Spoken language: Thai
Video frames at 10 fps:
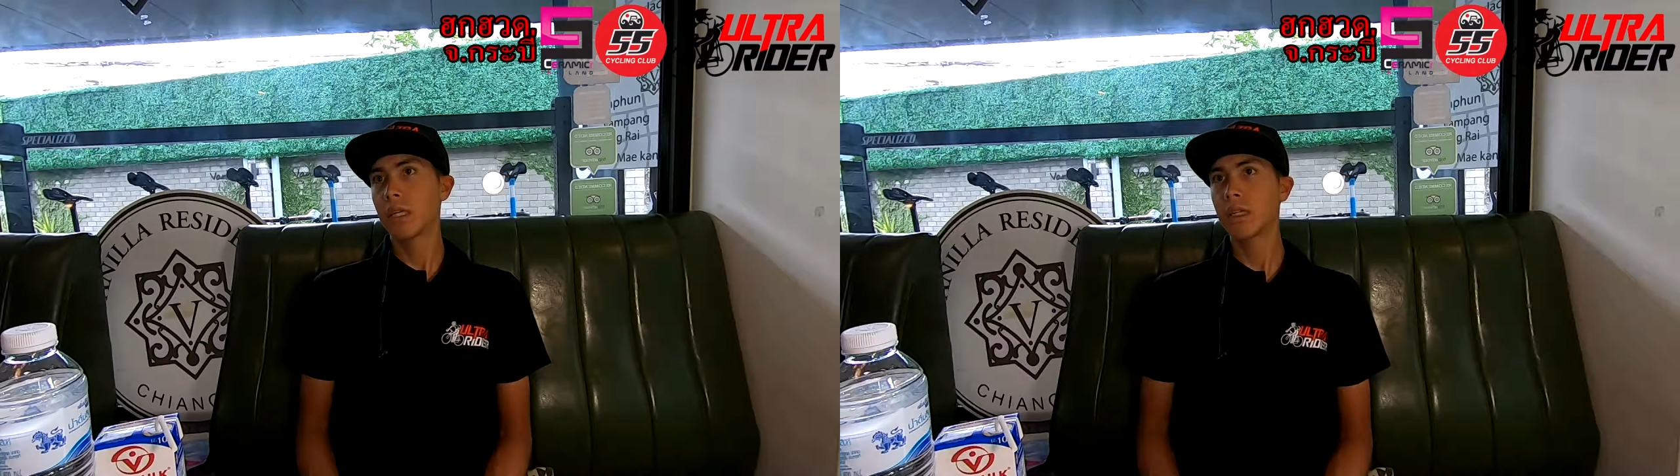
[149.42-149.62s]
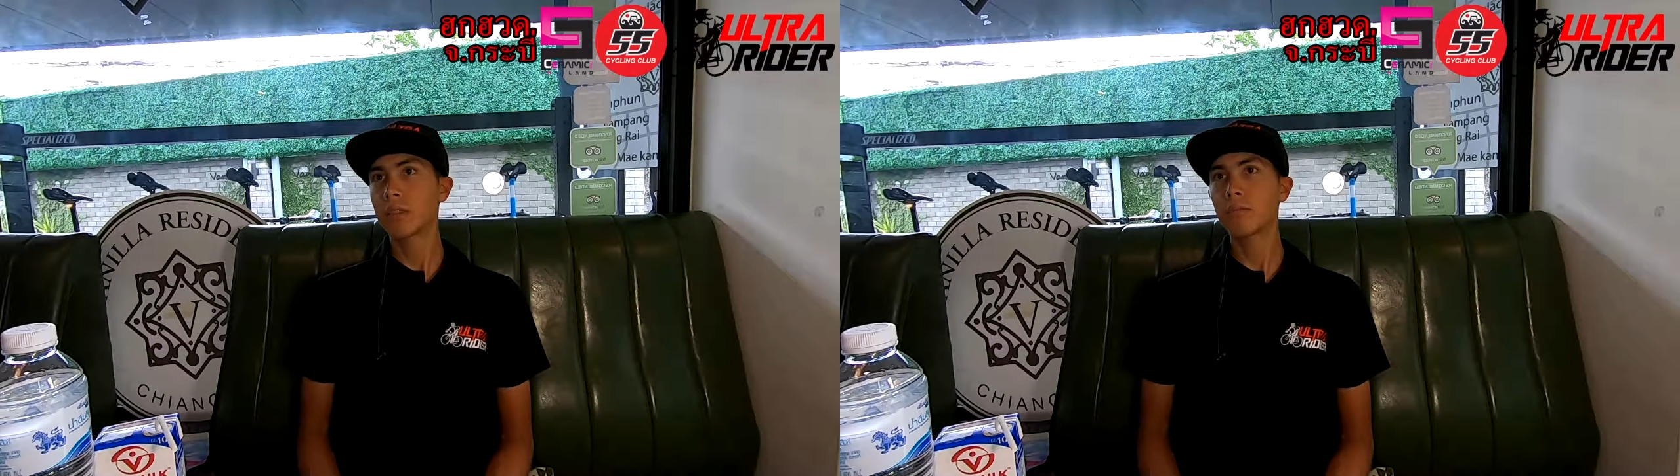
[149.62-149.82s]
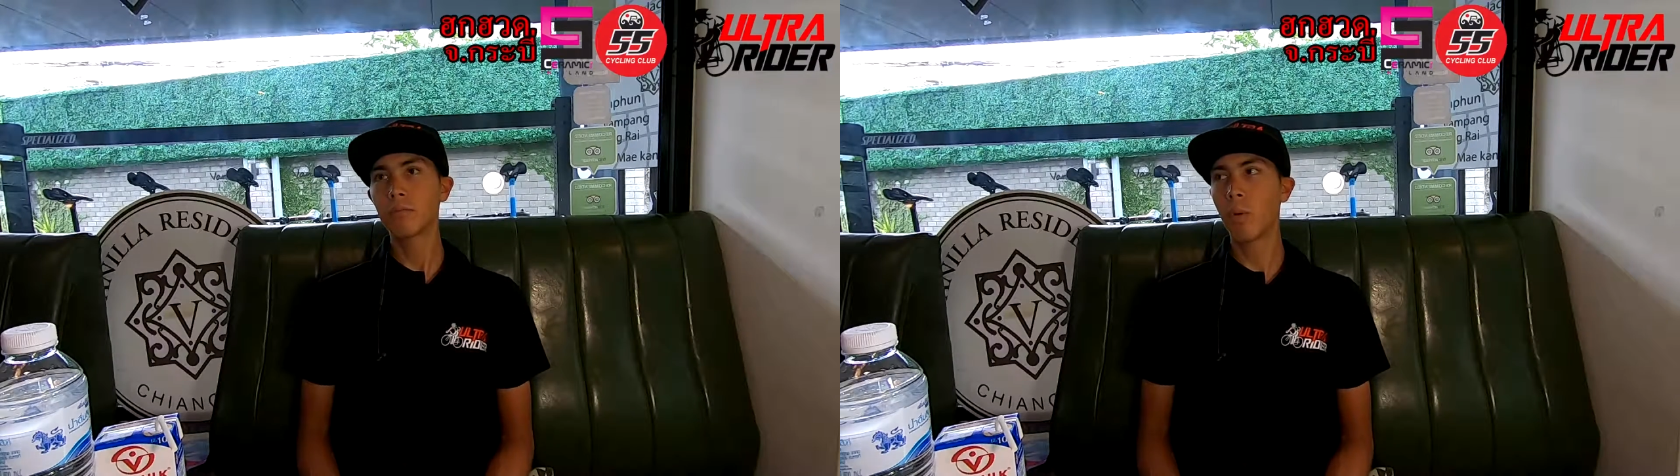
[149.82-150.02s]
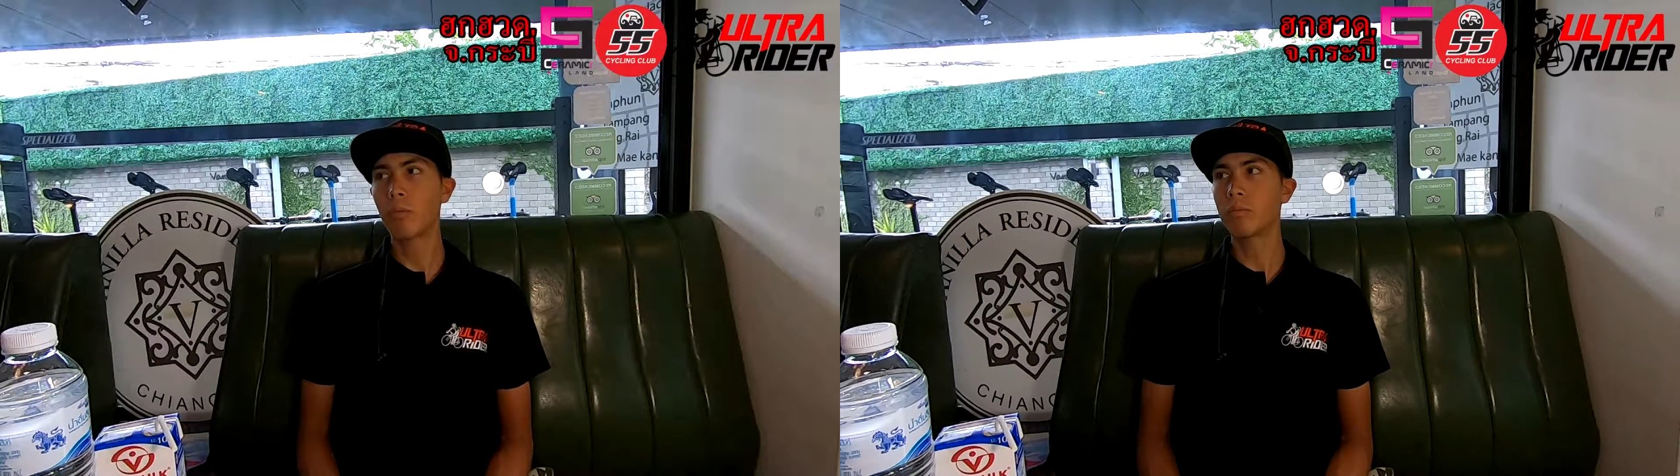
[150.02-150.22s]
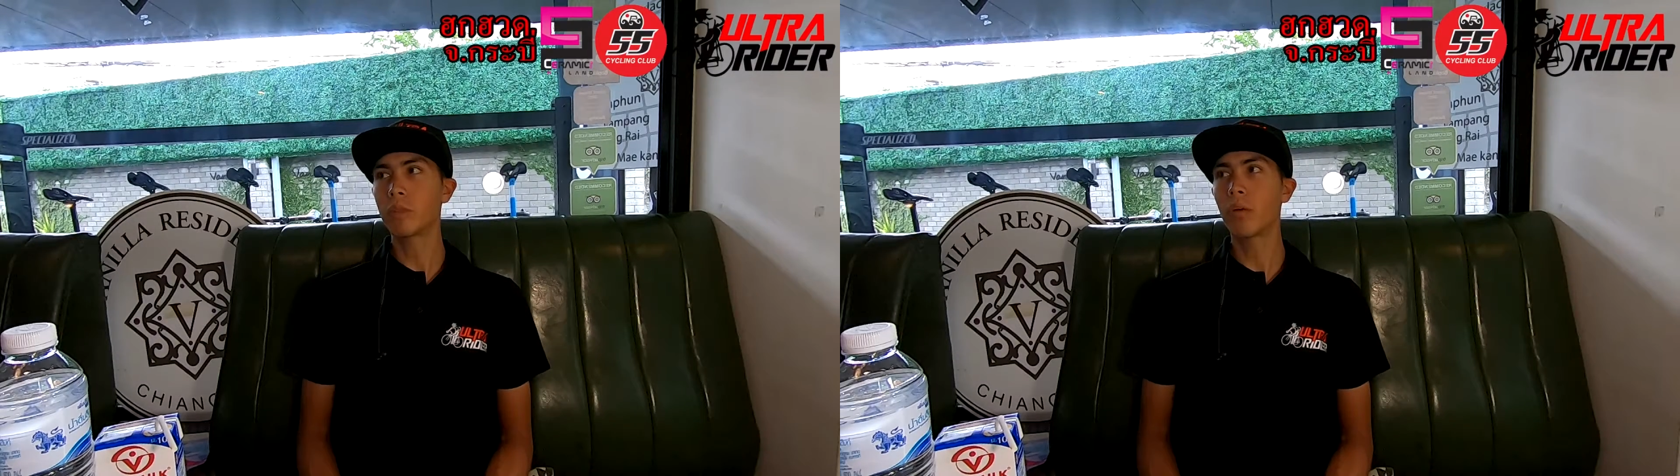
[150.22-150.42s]
ถ้าผม
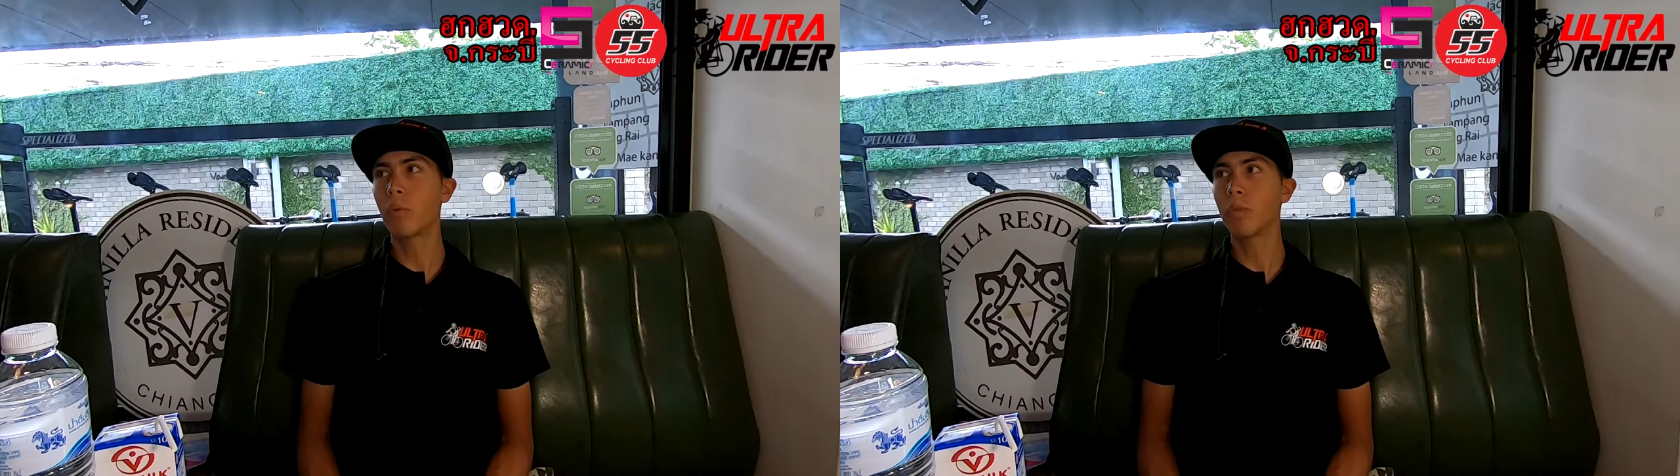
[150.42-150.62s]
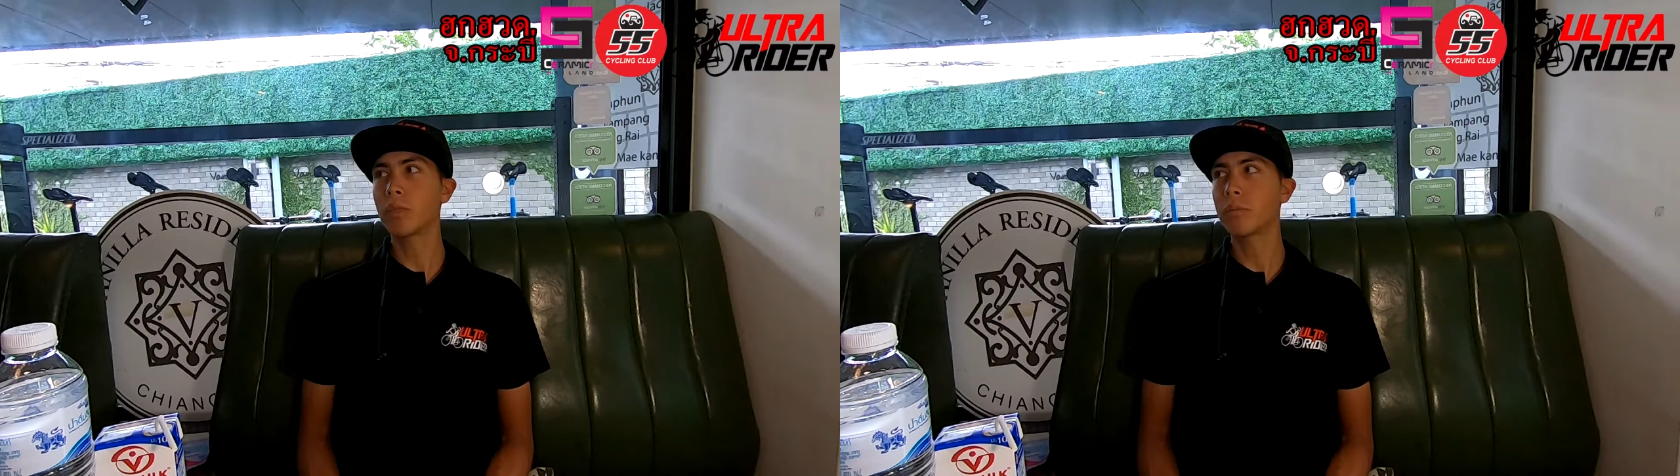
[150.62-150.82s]
ตอนผม